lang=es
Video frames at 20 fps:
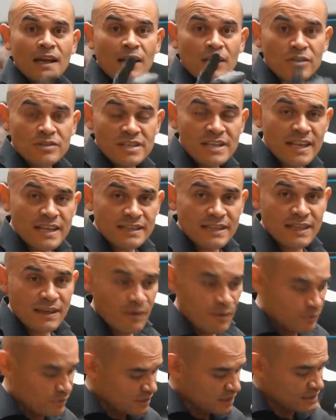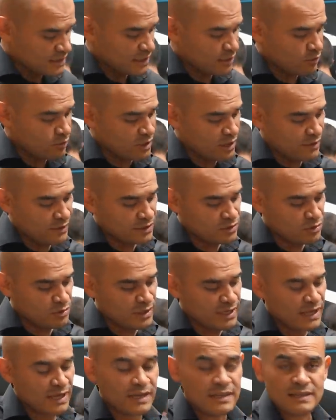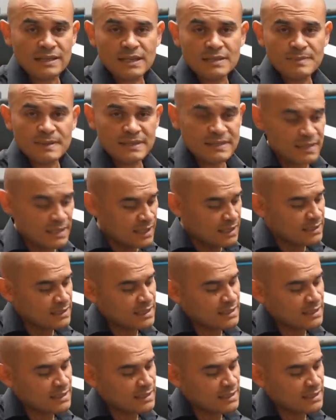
Lo siguiente que vamos a hacer una vez ubicadas las pastillas